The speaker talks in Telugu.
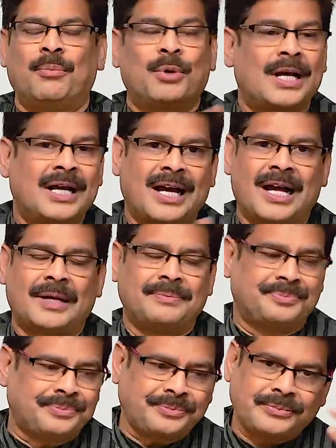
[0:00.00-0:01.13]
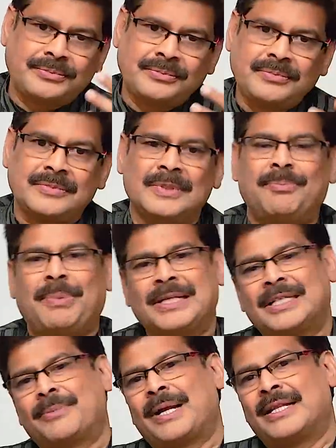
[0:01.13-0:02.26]
ముఖ్యంగా
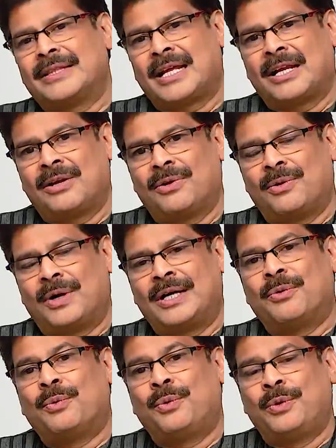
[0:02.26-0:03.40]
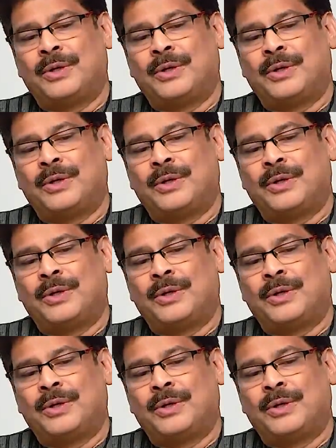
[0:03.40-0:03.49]
పరిసర ప్రాంతాలలో అంటే ఊ